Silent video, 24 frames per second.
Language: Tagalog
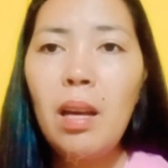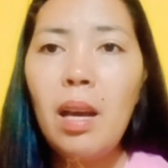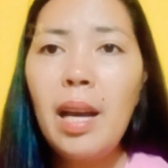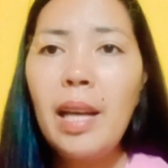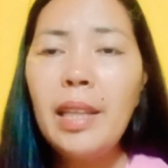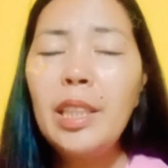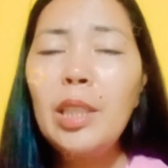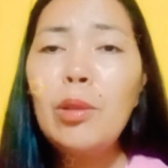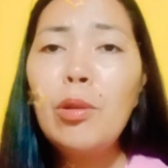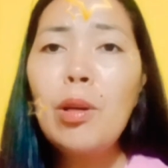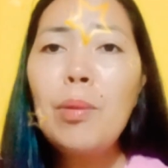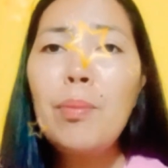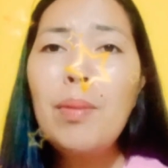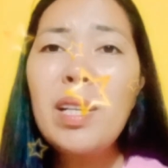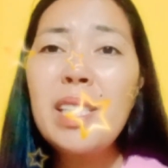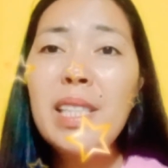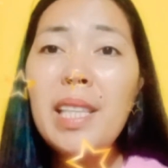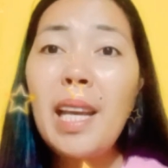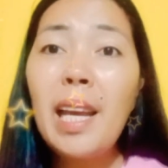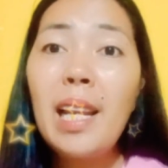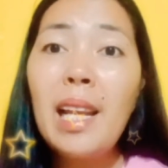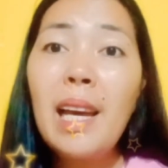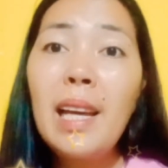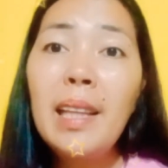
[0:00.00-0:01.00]
at ito namang
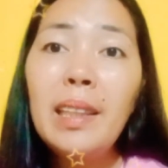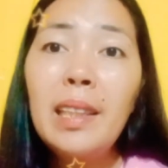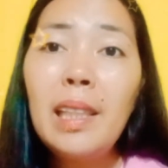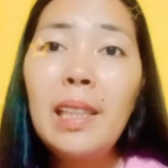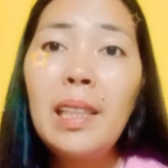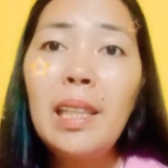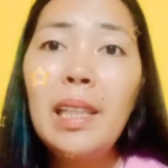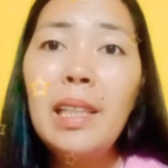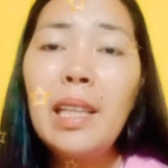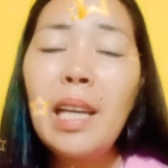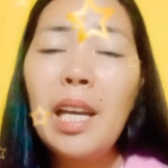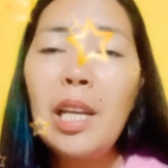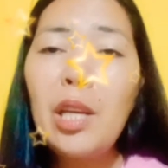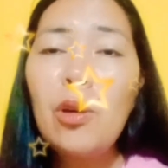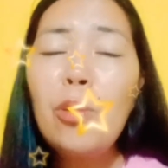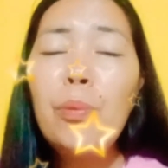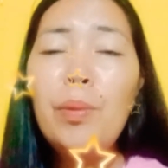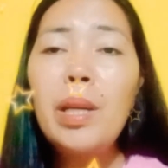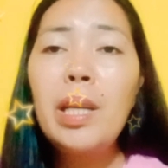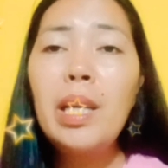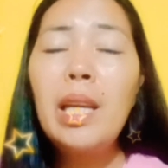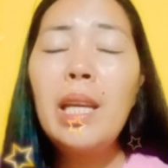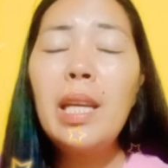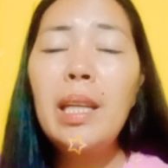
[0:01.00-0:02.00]
si Ella at Linlin ay
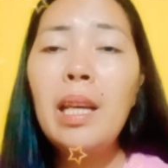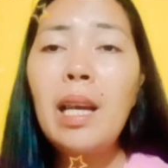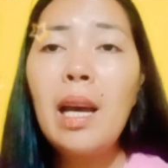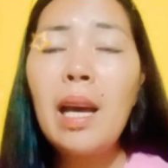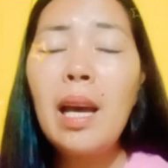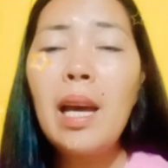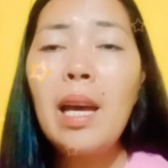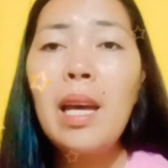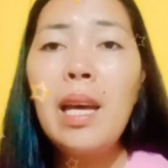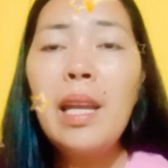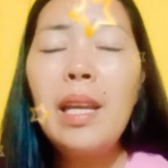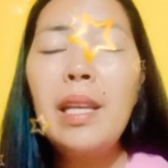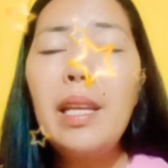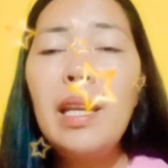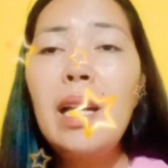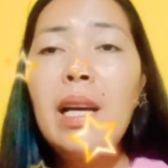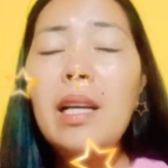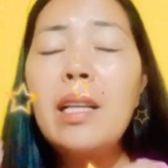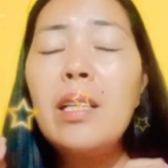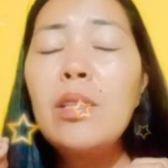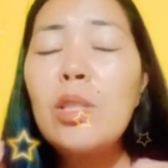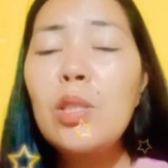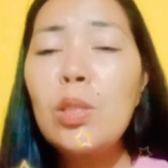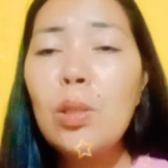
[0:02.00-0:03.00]
humingi nga
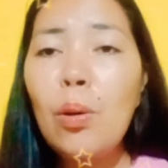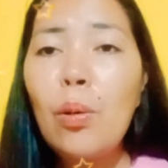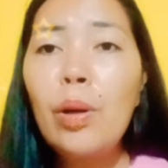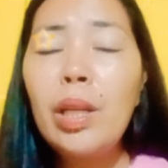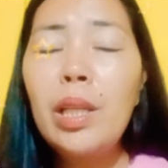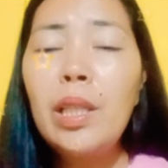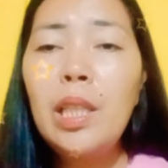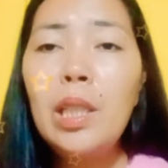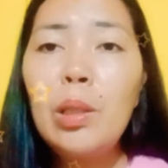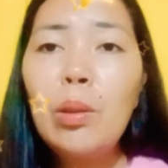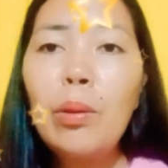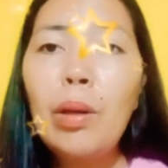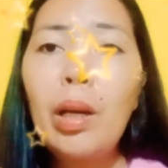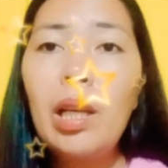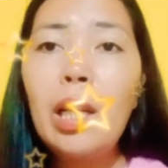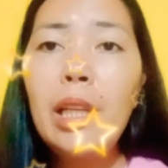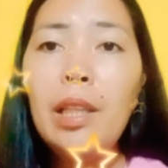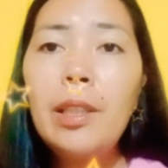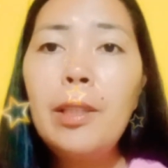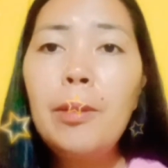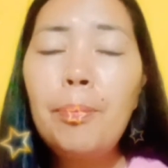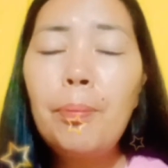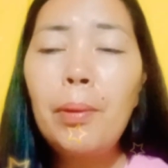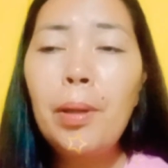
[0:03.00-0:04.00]
ng sorry dito kay
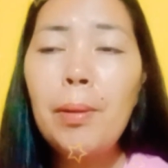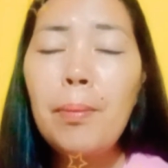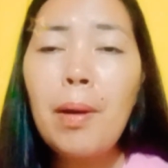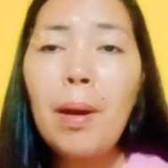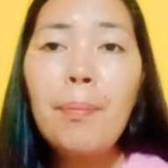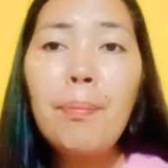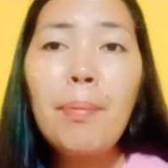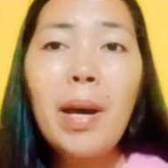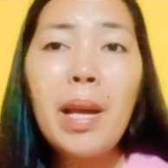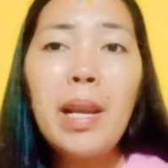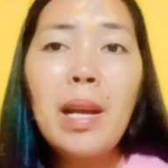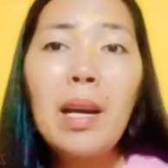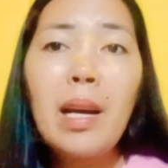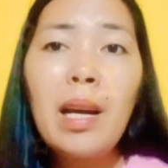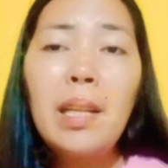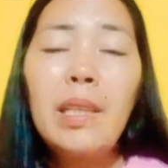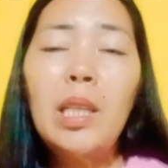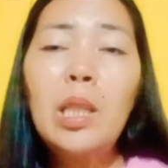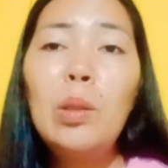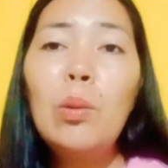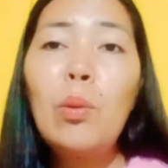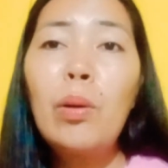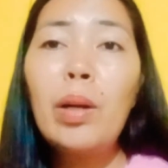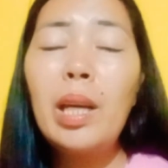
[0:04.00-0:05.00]
Lady Prima para nga
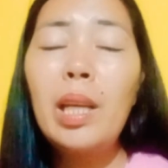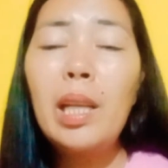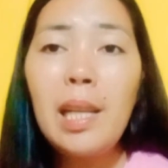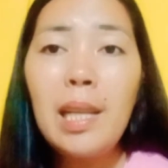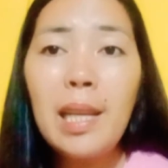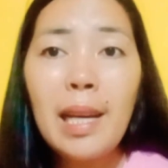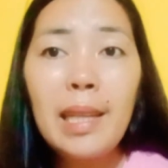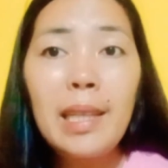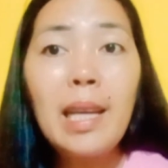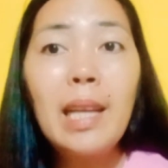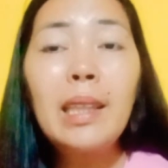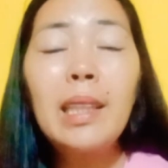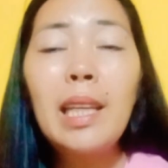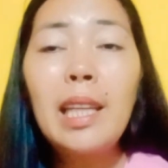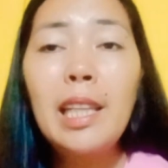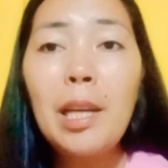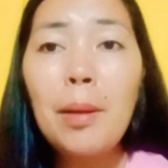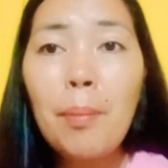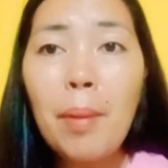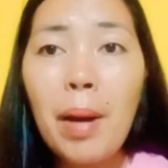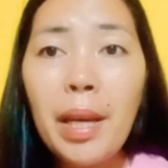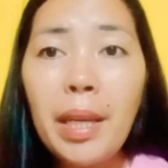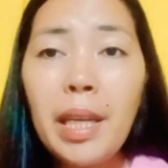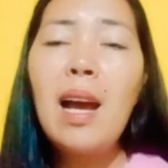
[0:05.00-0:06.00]
dito kay Lillian at
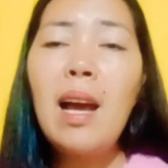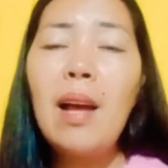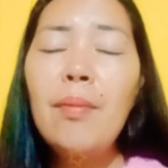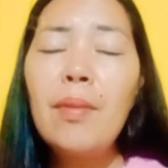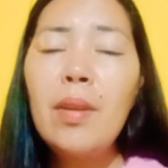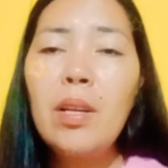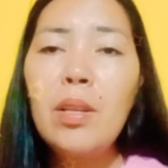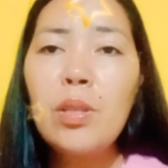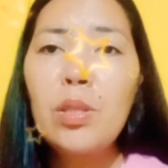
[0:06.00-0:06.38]
kinamayi.